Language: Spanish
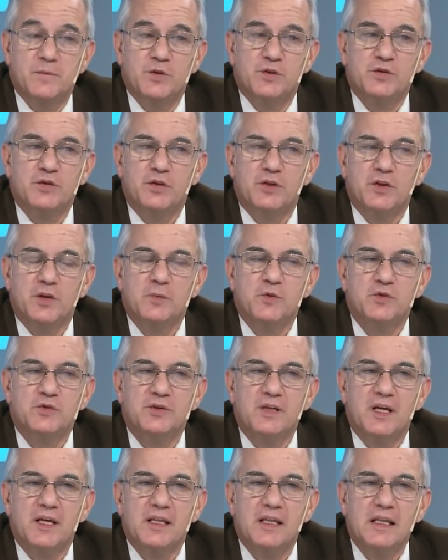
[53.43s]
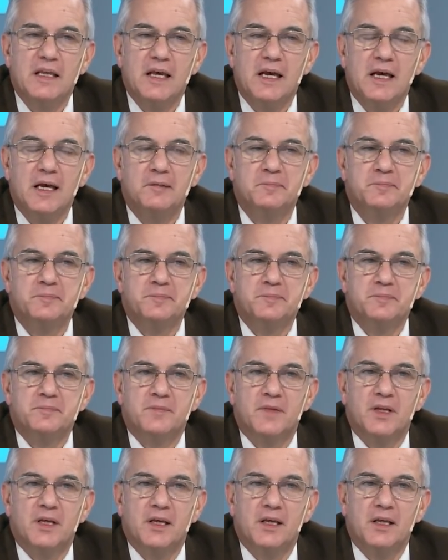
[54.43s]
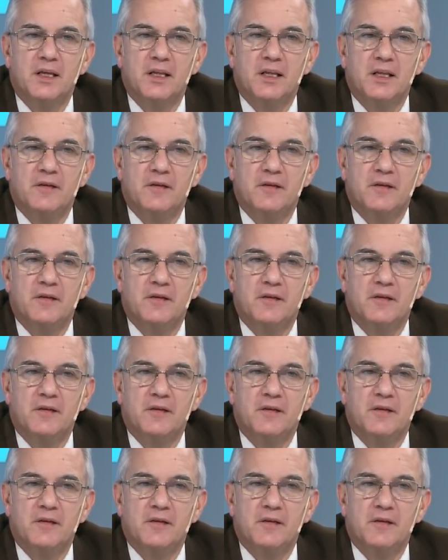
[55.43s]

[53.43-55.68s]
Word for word: Nosotros tenemos una idea eh,